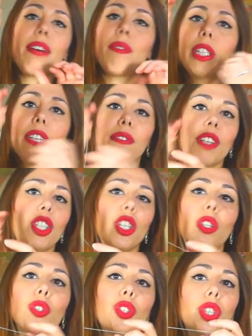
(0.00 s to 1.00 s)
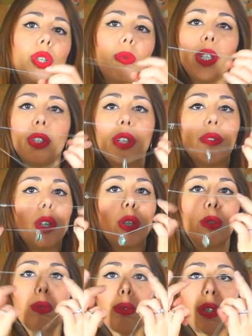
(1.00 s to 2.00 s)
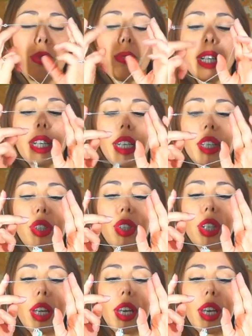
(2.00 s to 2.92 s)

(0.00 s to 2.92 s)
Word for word: a volte invece lo giro quando li voglio tutti e due grigi,